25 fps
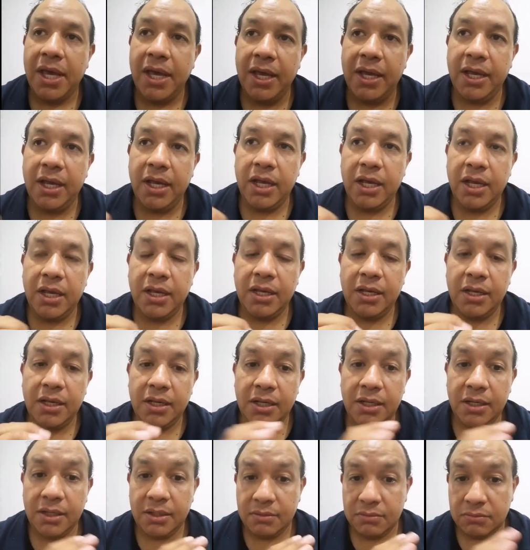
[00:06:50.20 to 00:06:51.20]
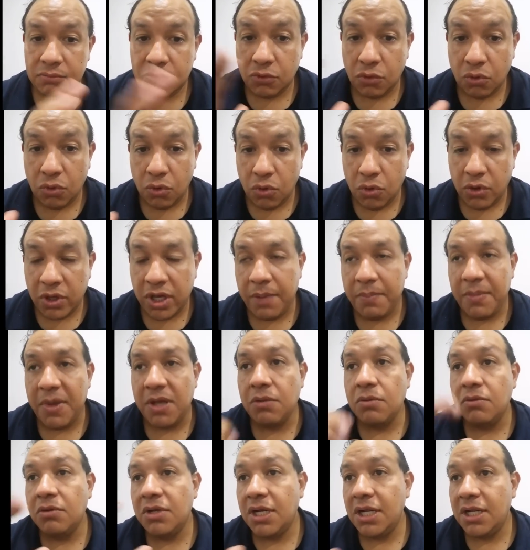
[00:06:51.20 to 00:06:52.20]
eh, todo lo que
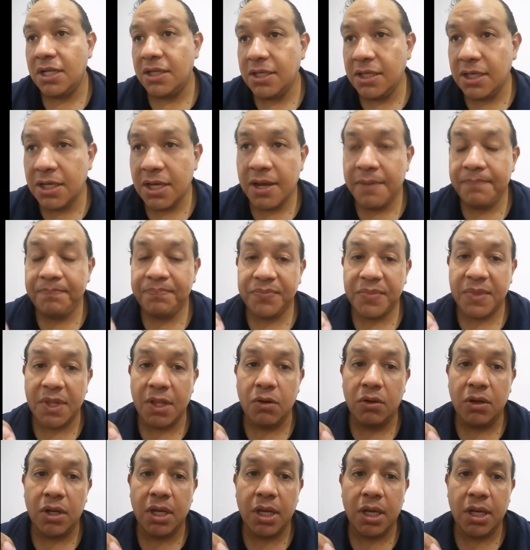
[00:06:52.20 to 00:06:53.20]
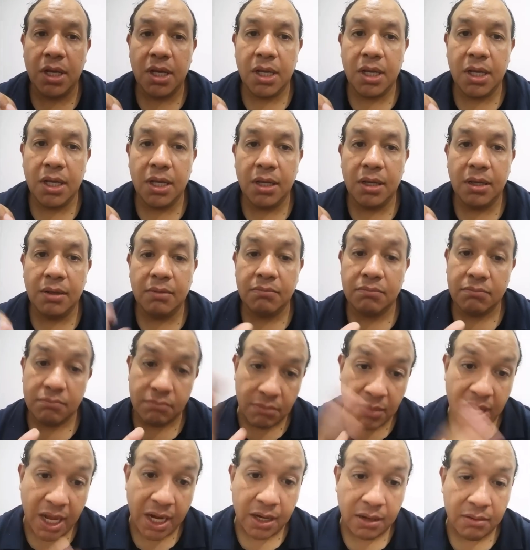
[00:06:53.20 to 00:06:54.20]
me ayudó en el día, lo que
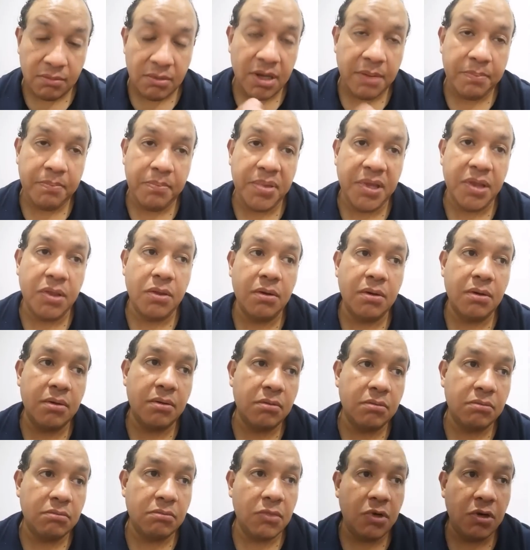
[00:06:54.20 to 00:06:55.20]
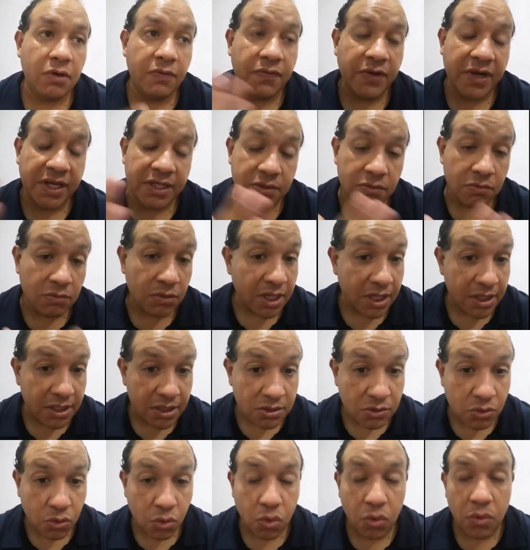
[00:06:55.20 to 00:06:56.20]
me, le pido, le ofrezco una
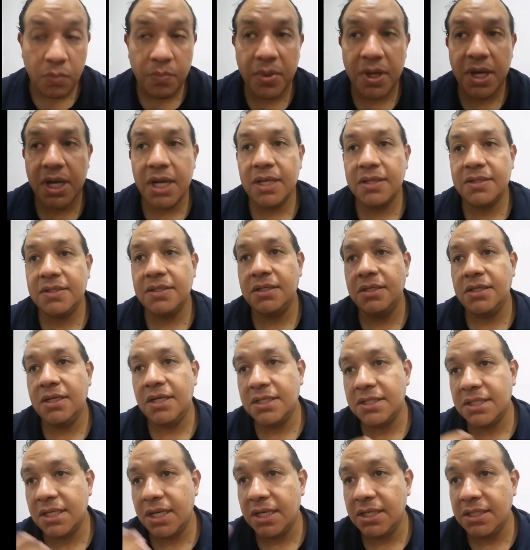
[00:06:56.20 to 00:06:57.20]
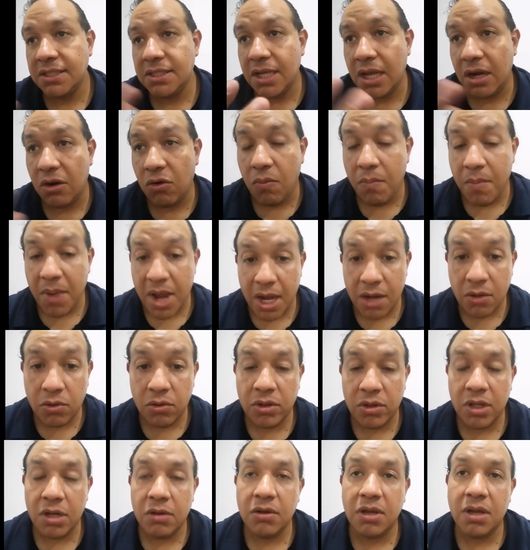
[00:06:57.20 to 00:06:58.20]
disculpa si es que hice algo
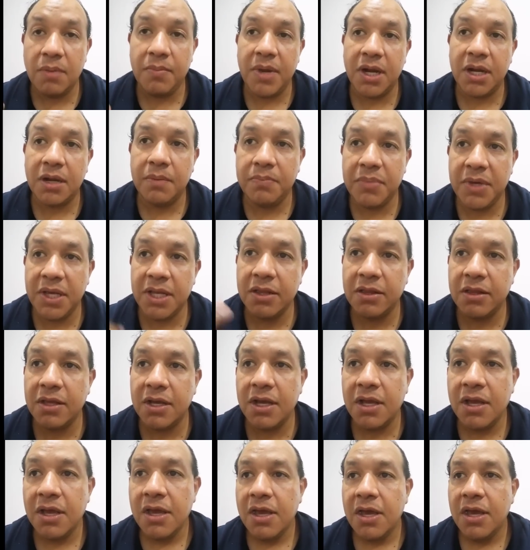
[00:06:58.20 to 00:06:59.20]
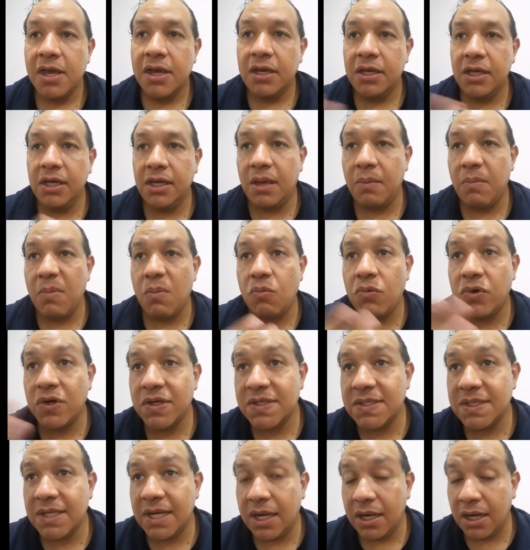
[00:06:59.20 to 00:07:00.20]
malo, de lo que me arrepienta y que me
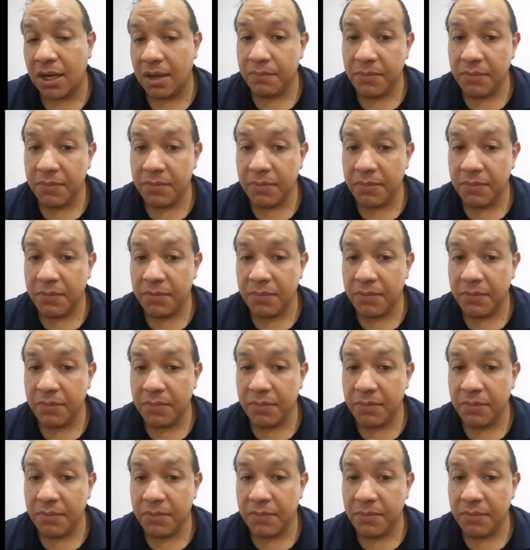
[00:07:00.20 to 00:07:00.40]
muestre el